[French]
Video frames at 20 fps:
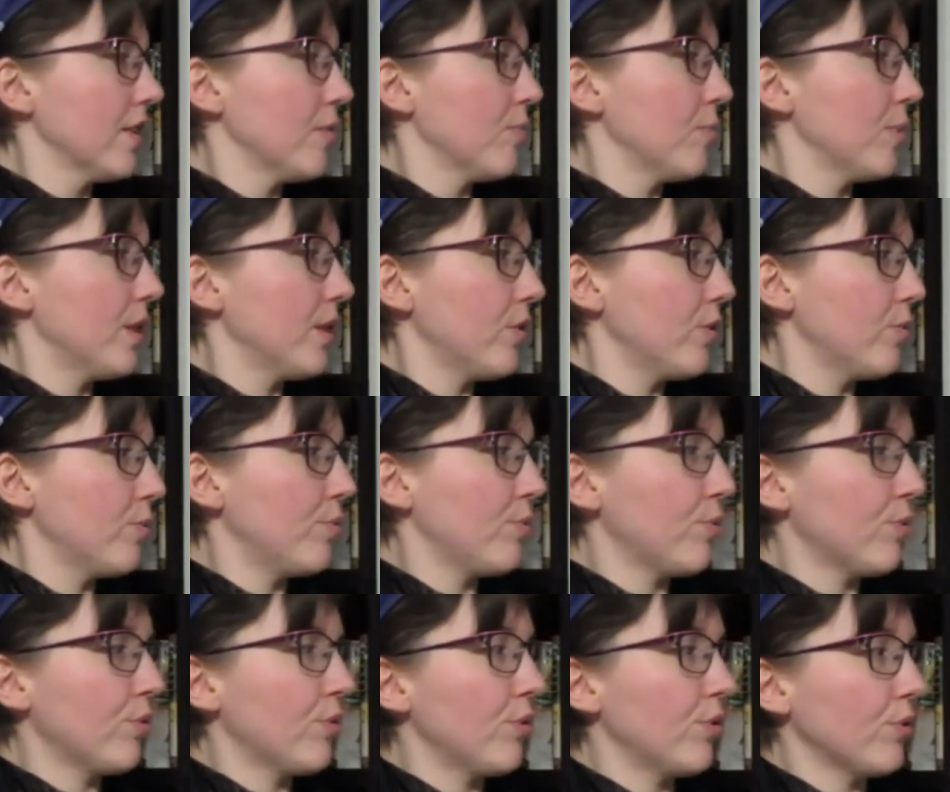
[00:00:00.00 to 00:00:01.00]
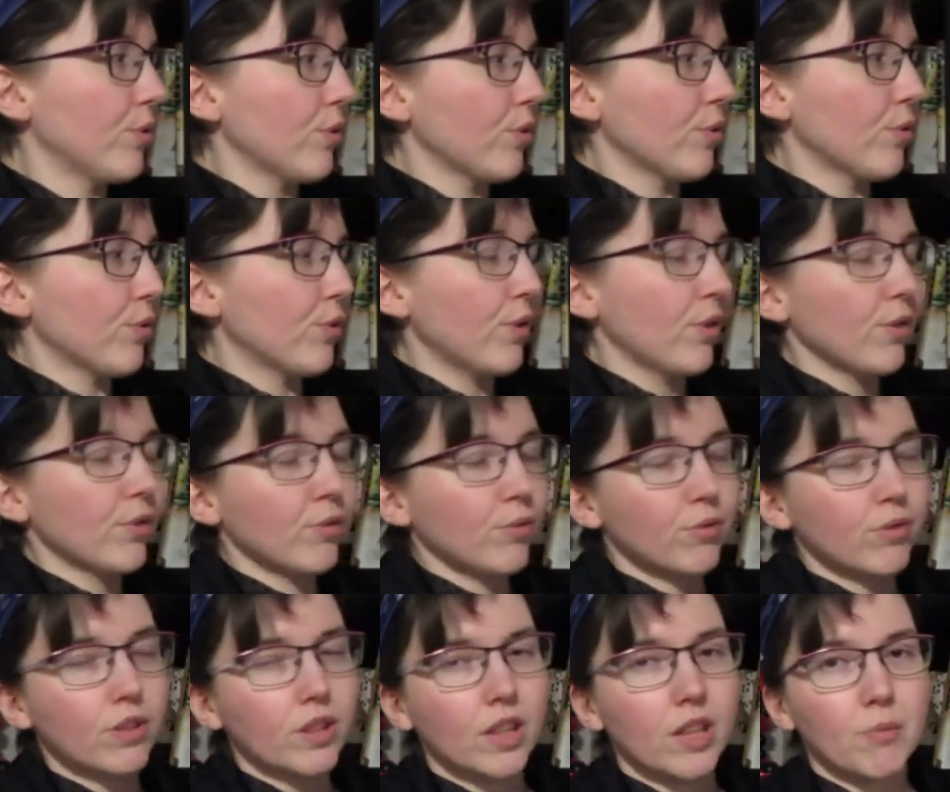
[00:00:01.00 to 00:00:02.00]
Mais euh, pour en tant qu'auteur,
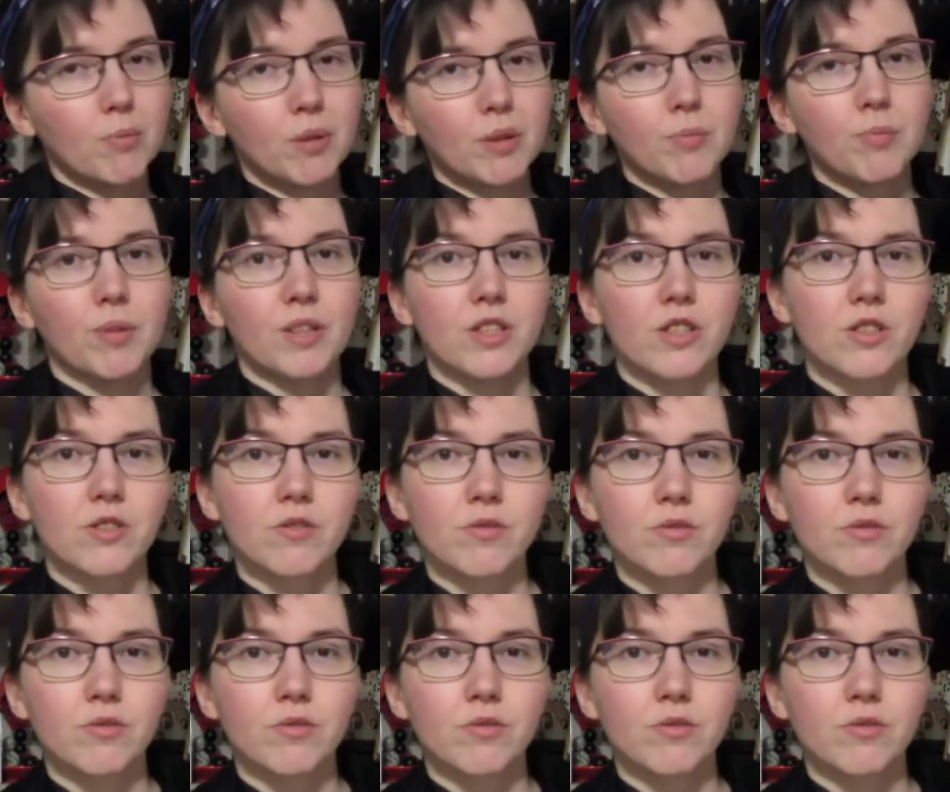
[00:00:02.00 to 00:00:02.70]
non, il n'a pas de page.